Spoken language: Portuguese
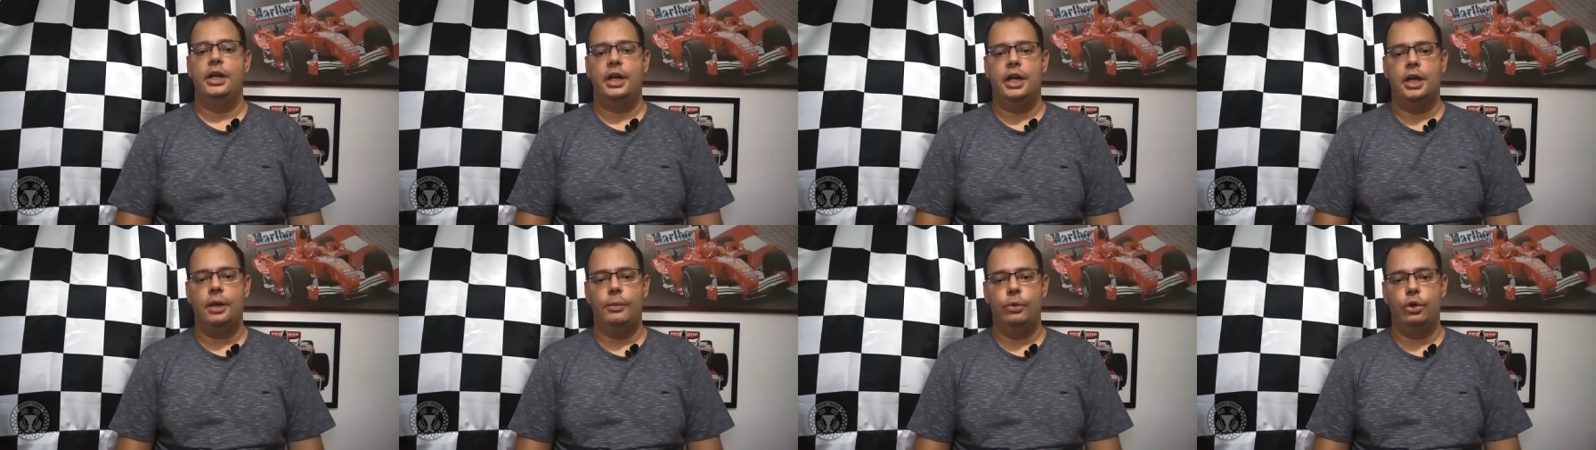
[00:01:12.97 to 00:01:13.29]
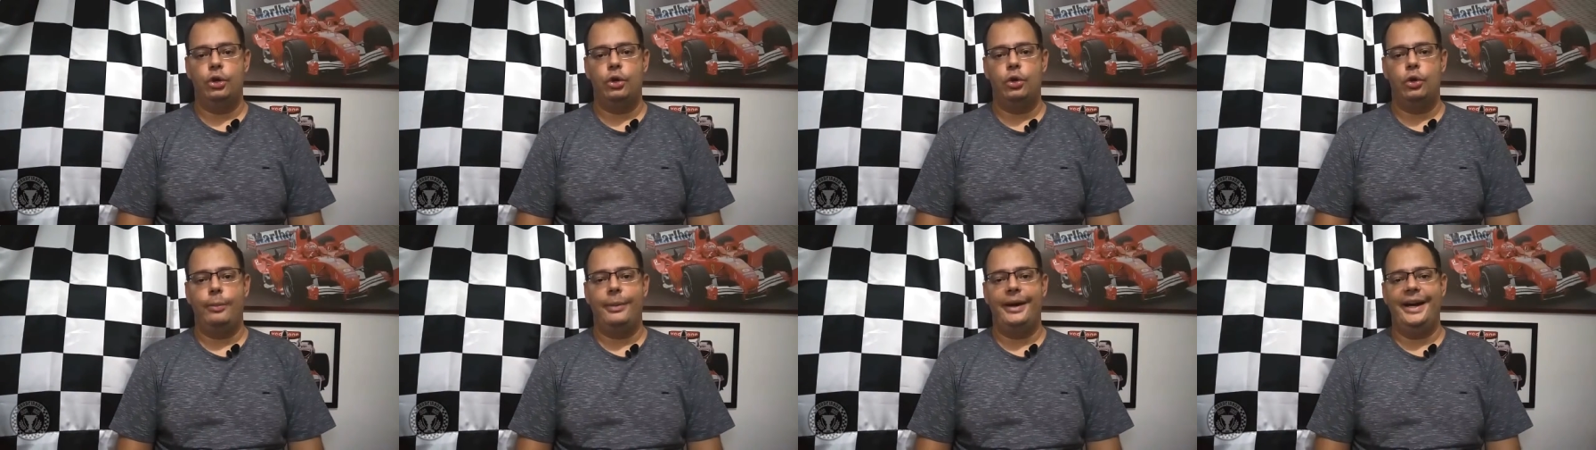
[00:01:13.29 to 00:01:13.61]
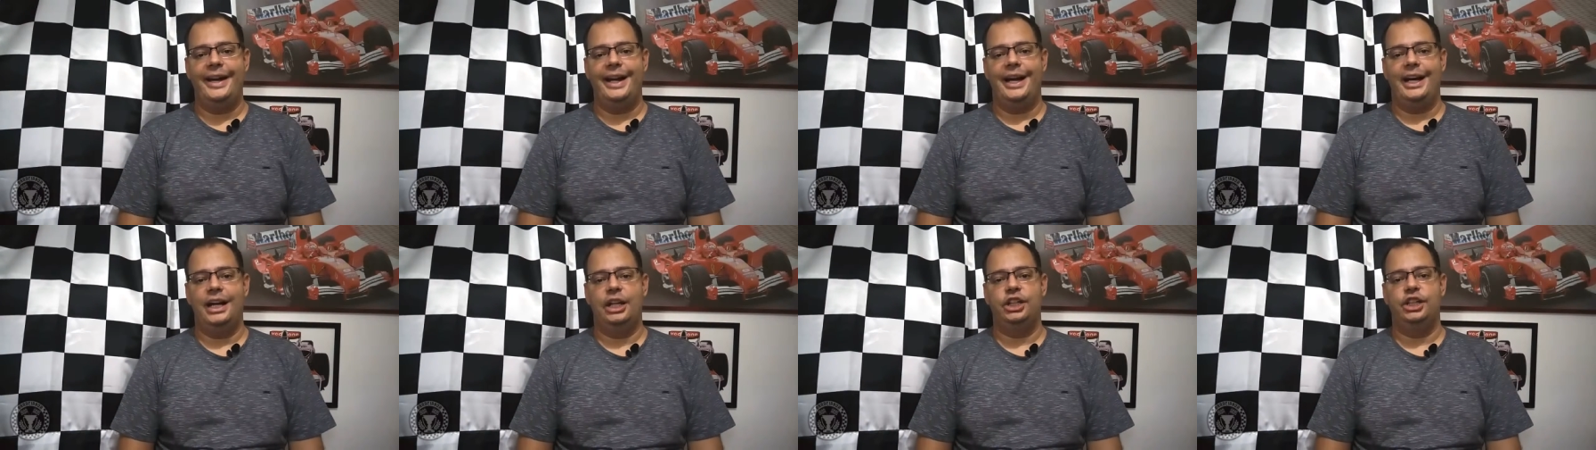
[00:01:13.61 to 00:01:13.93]
Kamui
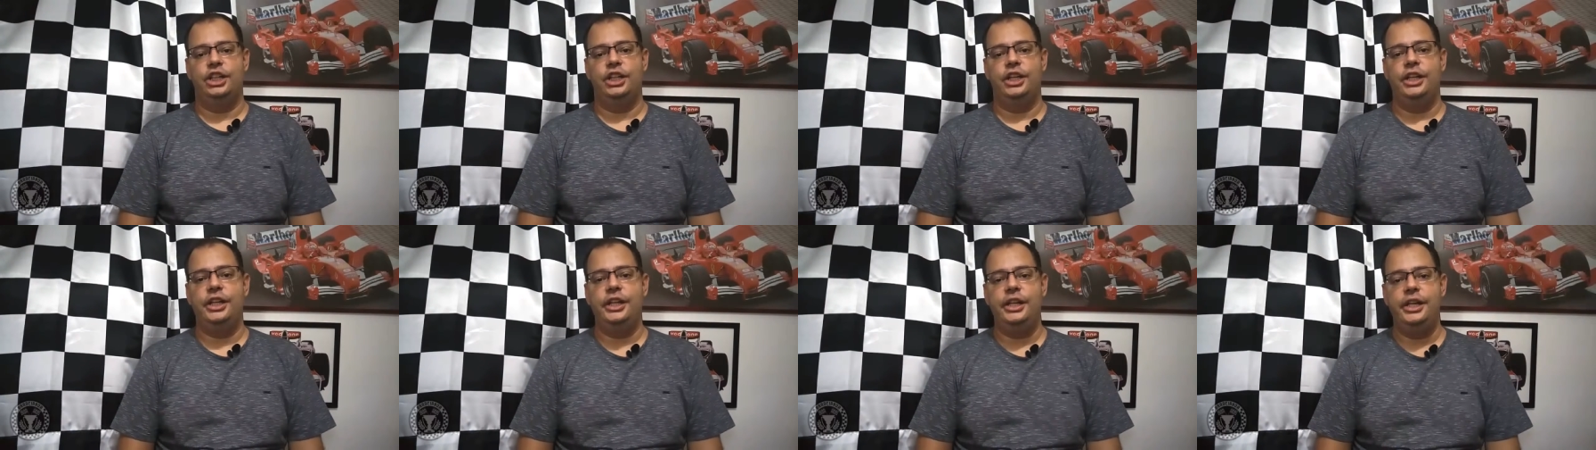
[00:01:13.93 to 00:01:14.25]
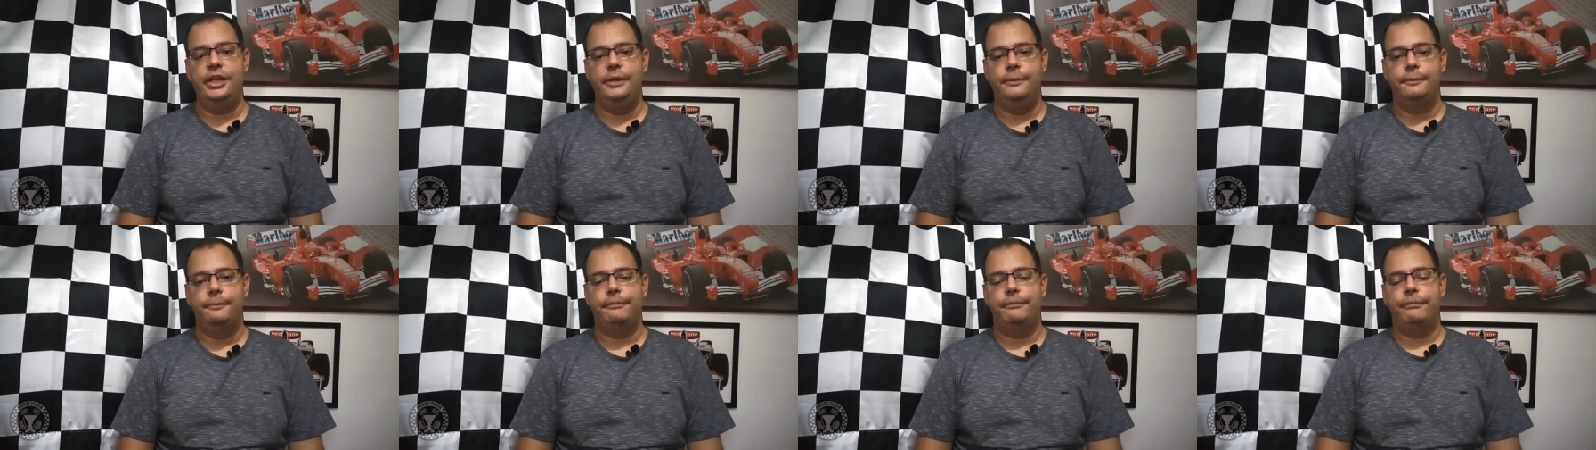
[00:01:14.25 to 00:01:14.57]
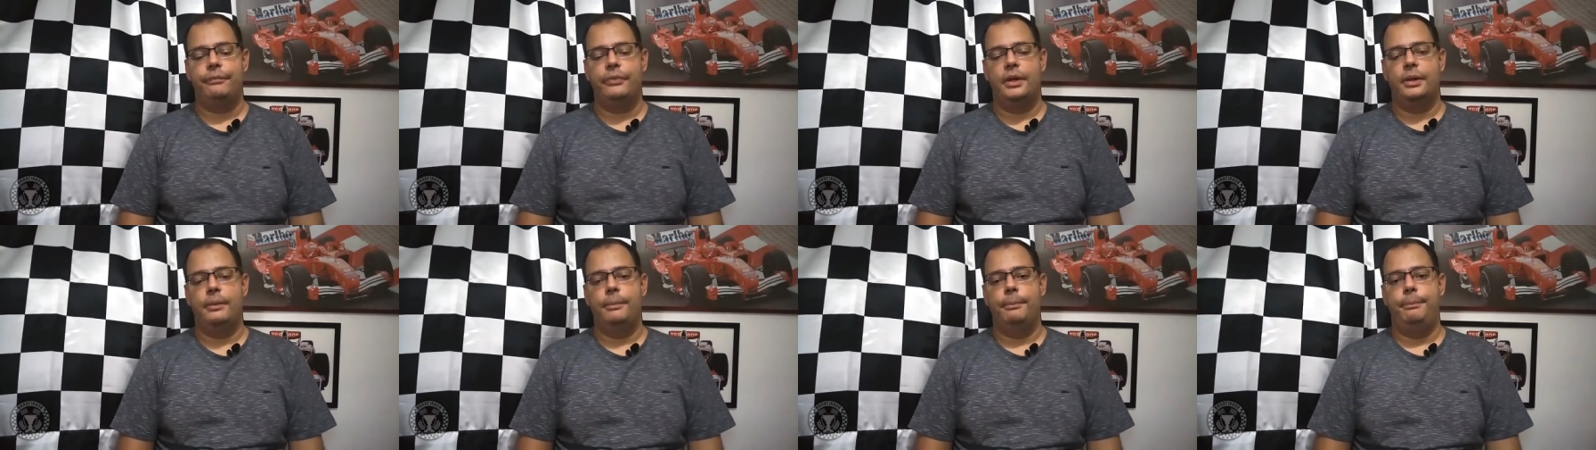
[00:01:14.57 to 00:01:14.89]
Kobayashi e
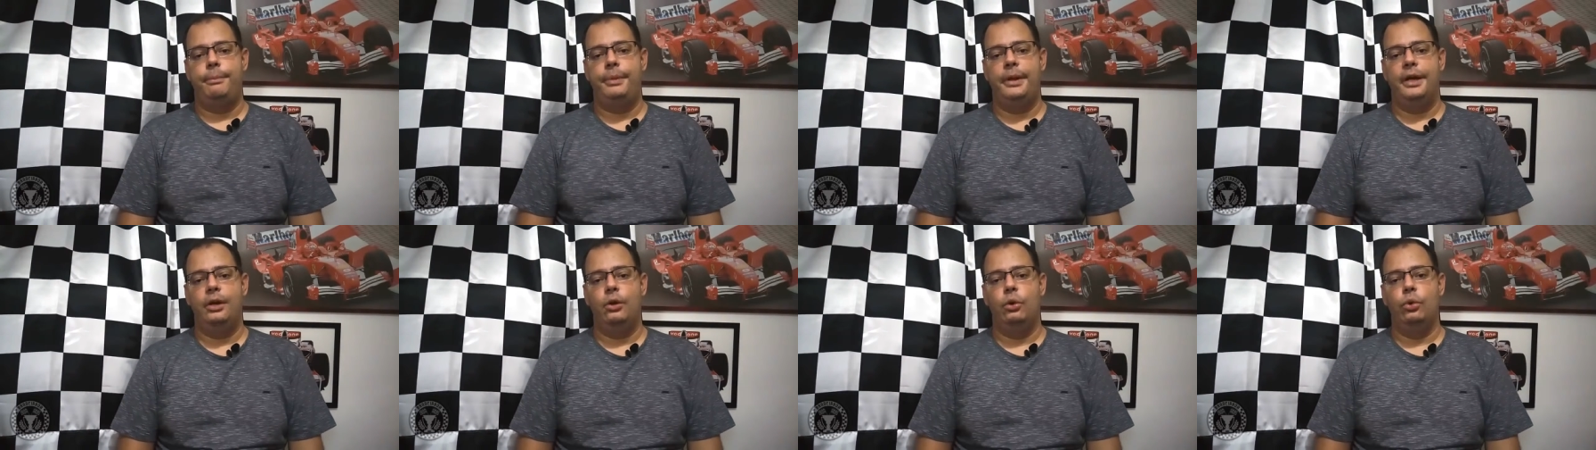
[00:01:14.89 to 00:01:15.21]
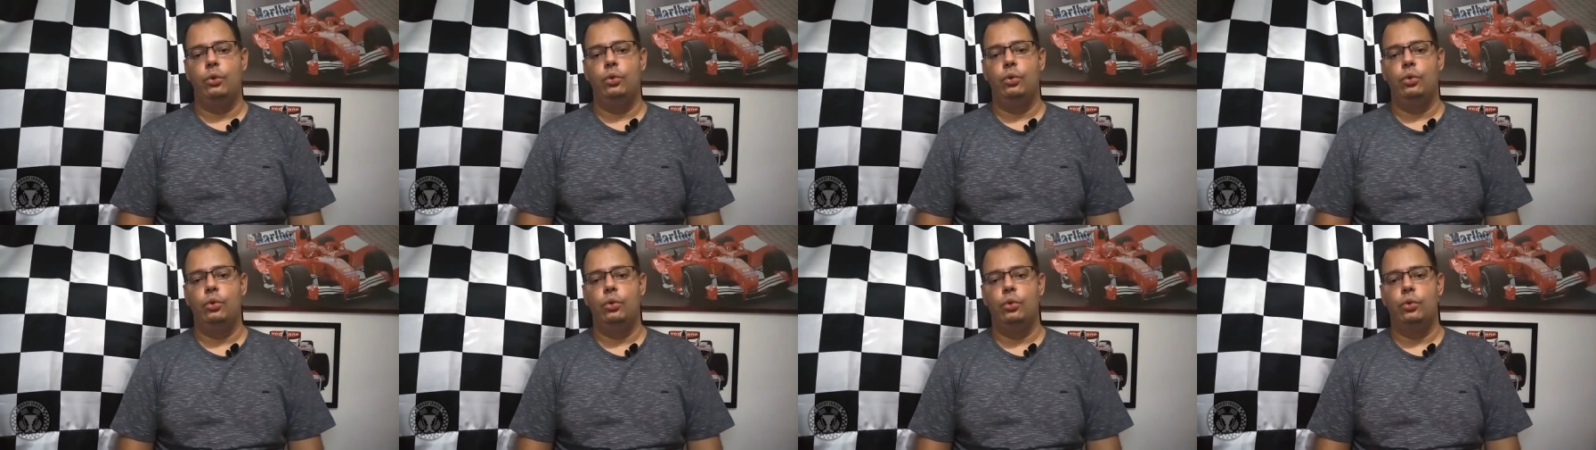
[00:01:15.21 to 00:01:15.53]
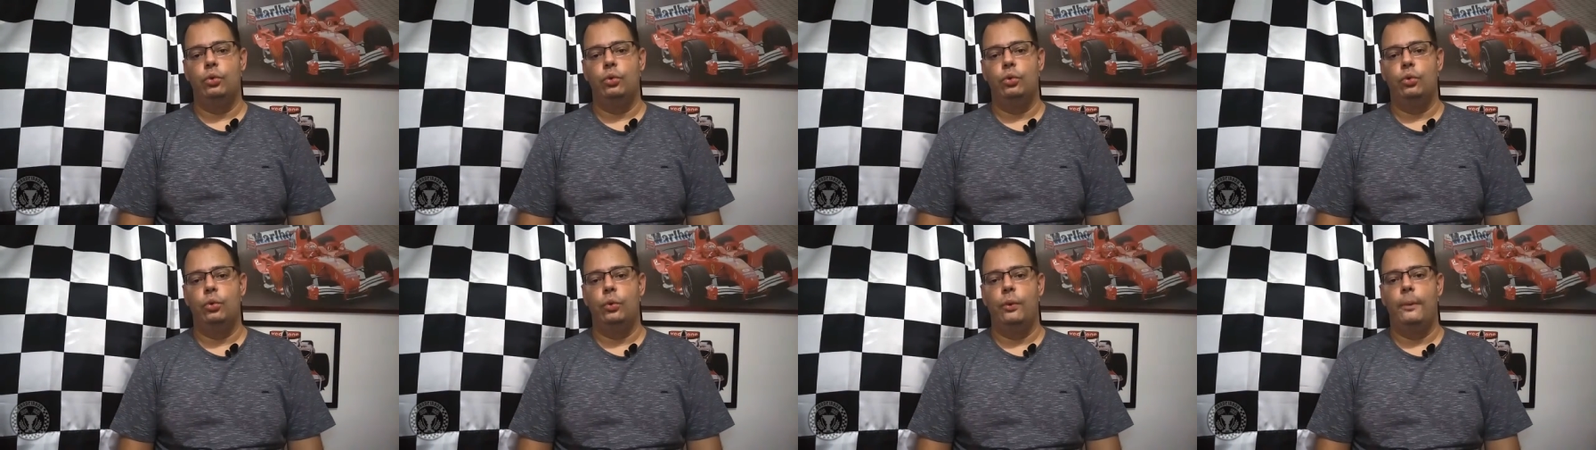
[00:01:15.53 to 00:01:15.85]

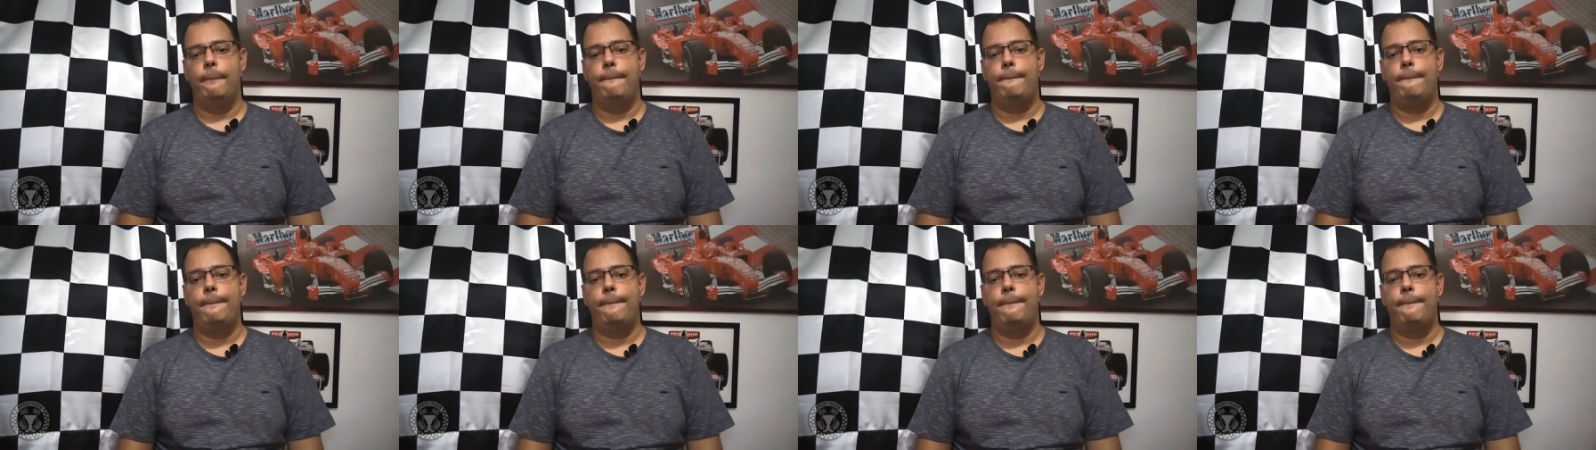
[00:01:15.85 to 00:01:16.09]
pelo,